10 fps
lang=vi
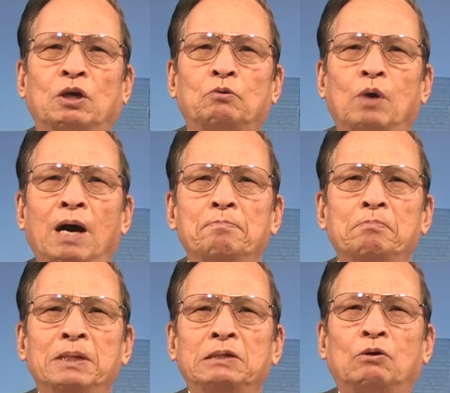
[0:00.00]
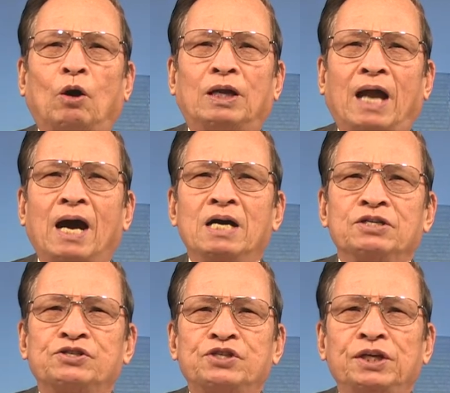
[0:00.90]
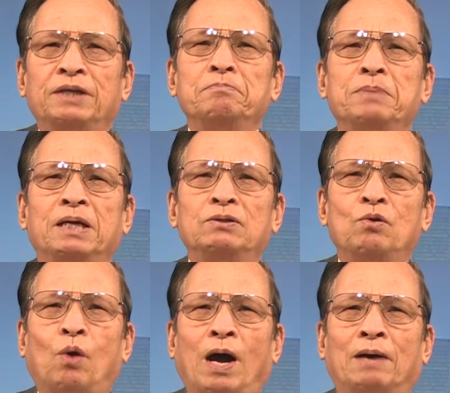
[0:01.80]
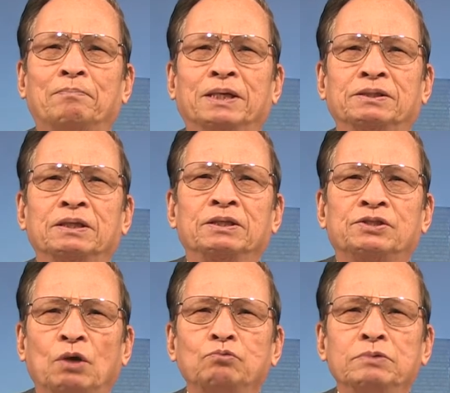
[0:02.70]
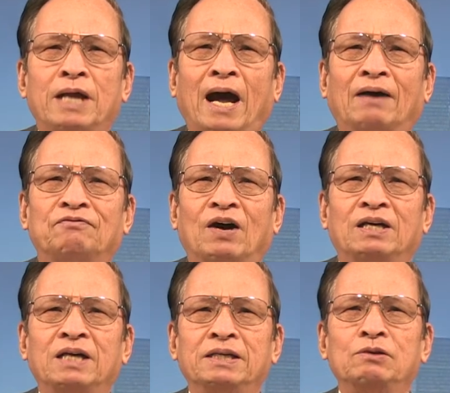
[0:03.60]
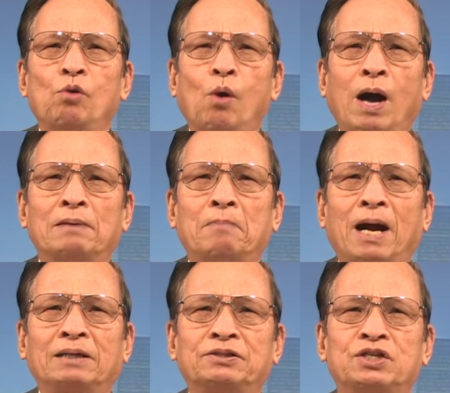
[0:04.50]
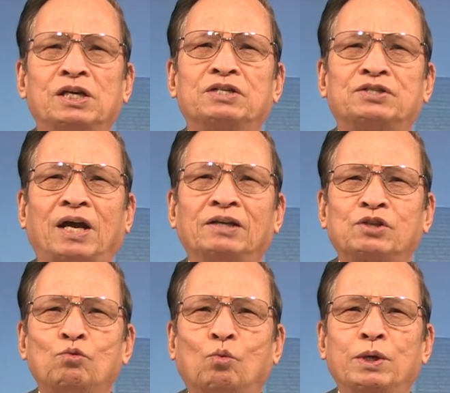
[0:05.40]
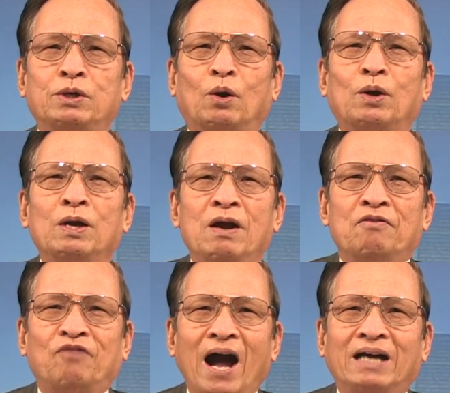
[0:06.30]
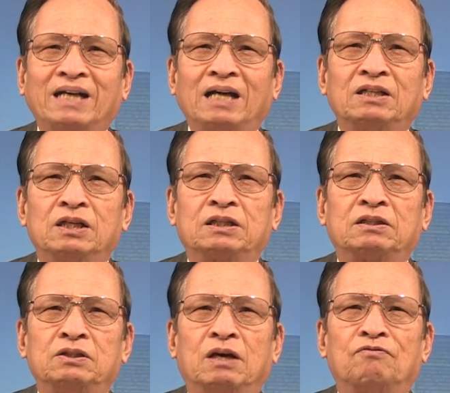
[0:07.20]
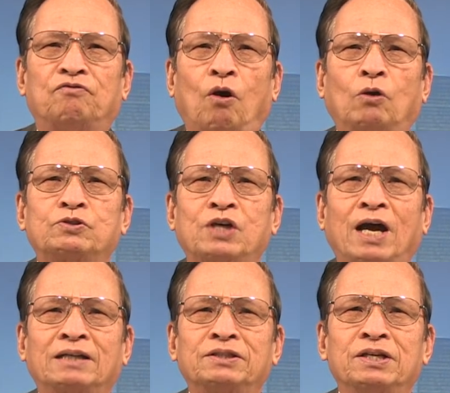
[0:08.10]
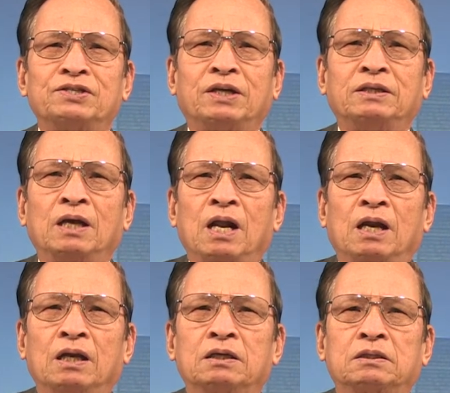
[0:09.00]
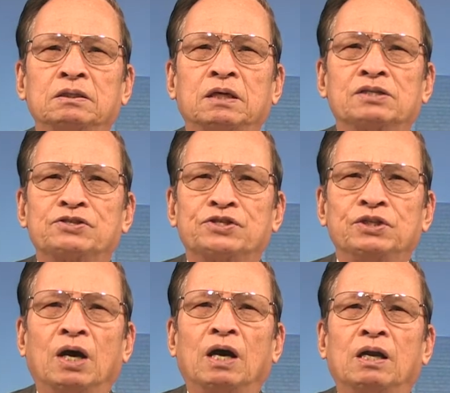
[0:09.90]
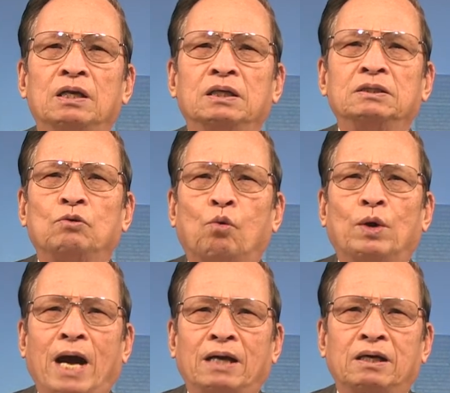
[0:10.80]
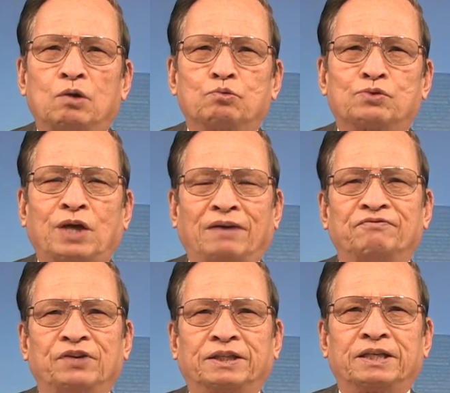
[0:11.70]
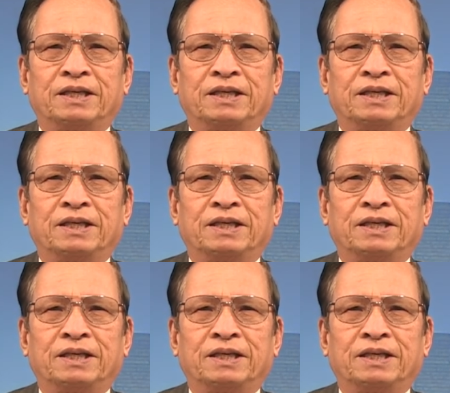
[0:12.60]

trong âm mưu gọi là diễn biến hòa bình chống đảng và gây hoang mang chia rẽ trong quân đội và các lực lượng võ trang nhân dân, lực lượng dựa lưng của Đảng Cộng sản Việt